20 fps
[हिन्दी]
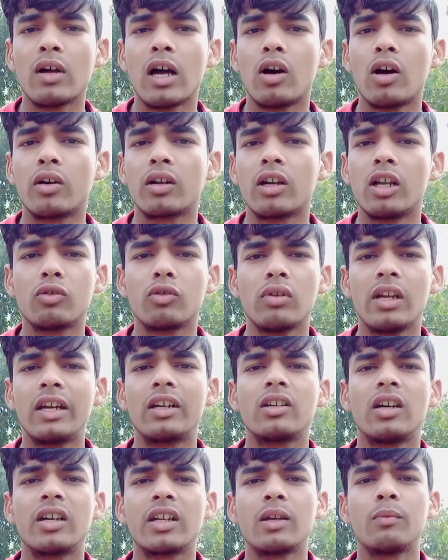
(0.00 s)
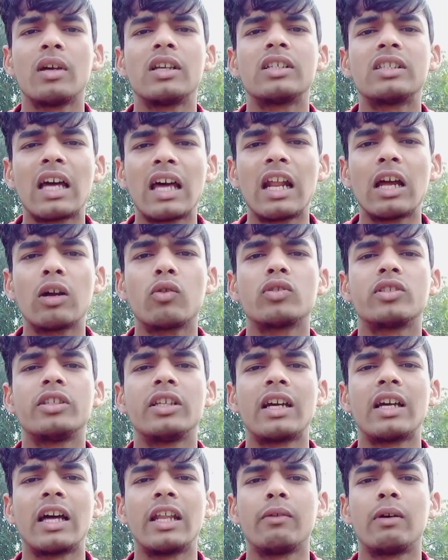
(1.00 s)
हुआ और कैलकुलेट करके मैं सारा कुछ
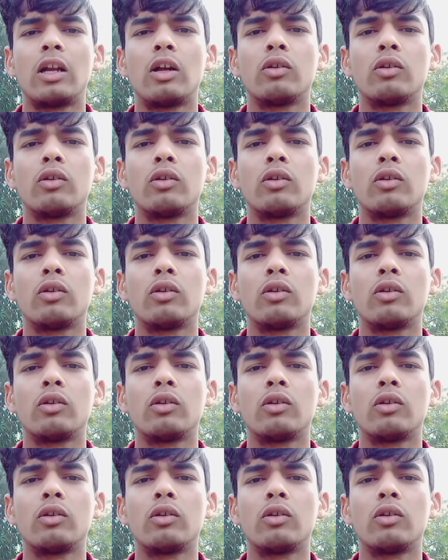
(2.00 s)
दिखाने